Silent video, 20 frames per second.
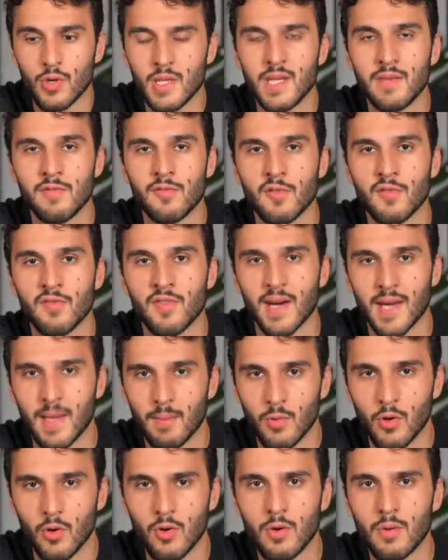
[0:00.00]
il faut
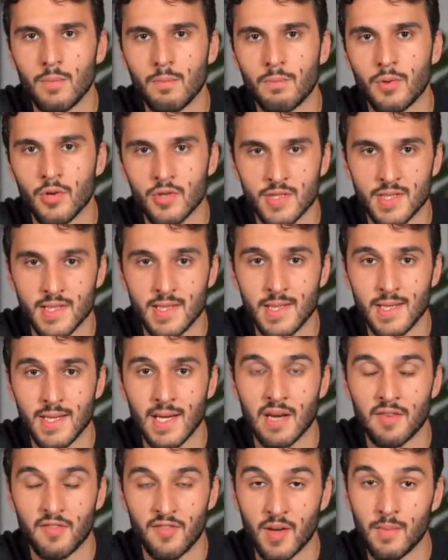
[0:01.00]
vraiment penser
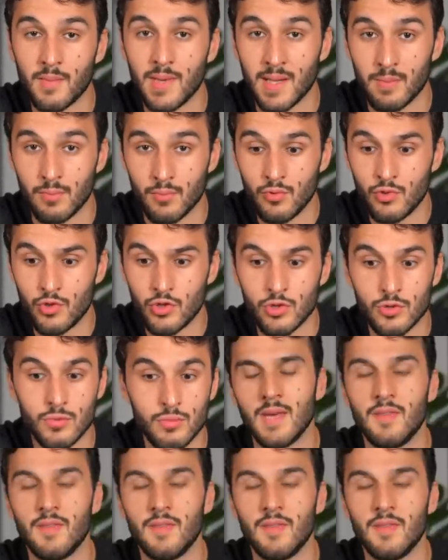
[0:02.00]
à fermer la bouche.